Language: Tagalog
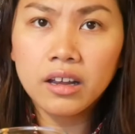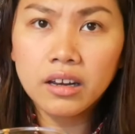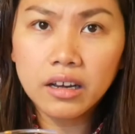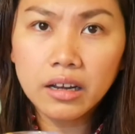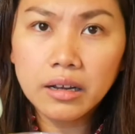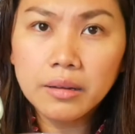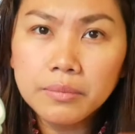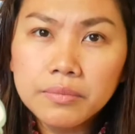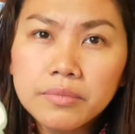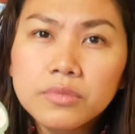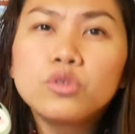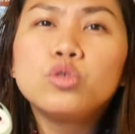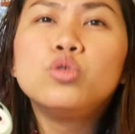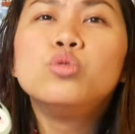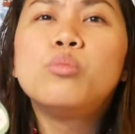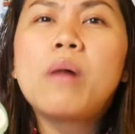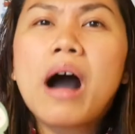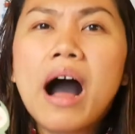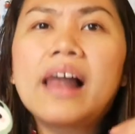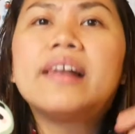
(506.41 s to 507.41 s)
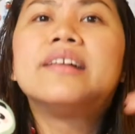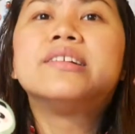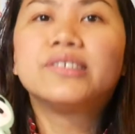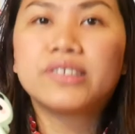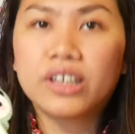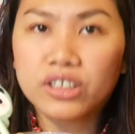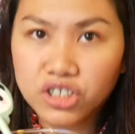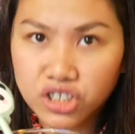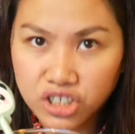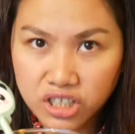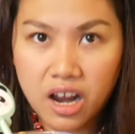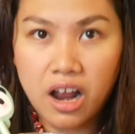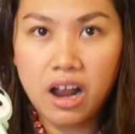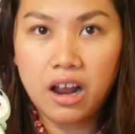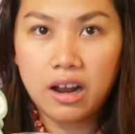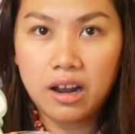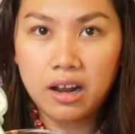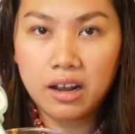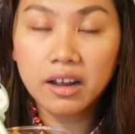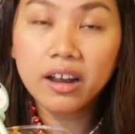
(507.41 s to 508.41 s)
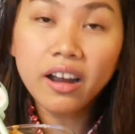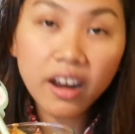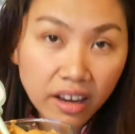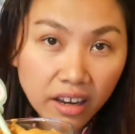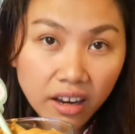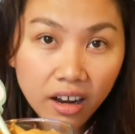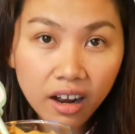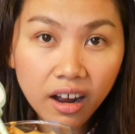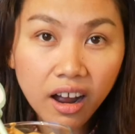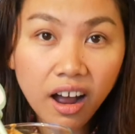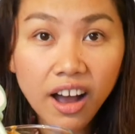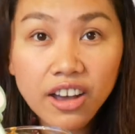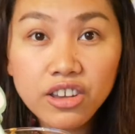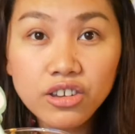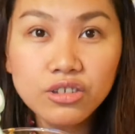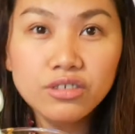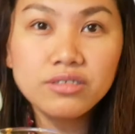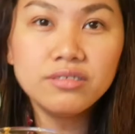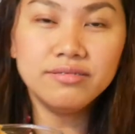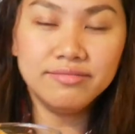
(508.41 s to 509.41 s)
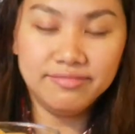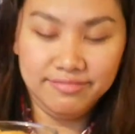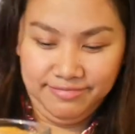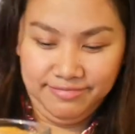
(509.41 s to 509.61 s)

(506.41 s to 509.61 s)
nag umaalsa siya. Kaya, ayun.